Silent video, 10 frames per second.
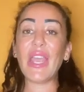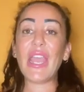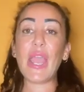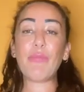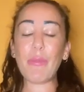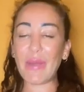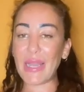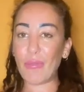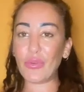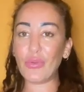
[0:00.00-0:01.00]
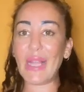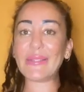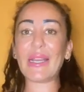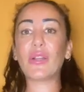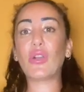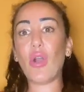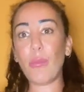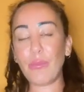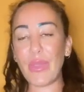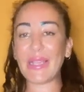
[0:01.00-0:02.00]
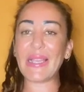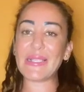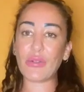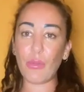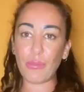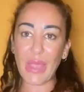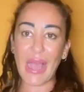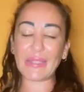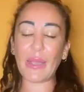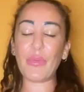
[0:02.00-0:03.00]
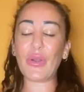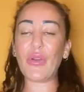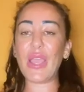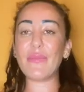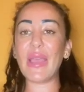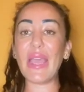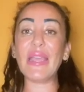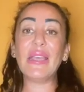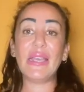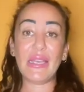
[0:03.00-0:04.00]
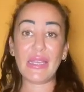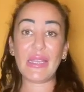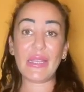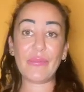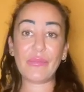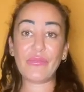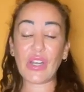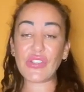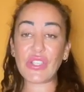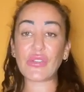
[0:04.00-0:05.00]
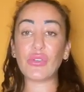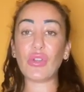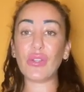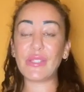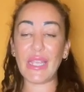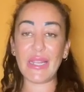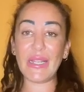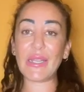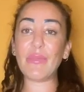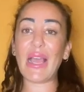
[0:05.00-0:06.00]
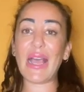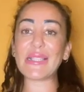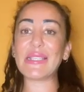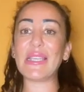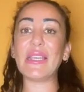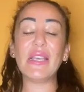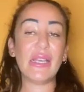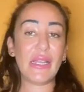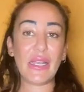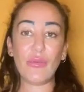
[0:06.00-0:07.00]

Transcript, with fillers: E poi parliamo di un'altra coppia che è scoppiata però ahimè, ehm, Francesco Totti e Hilary Blasi, le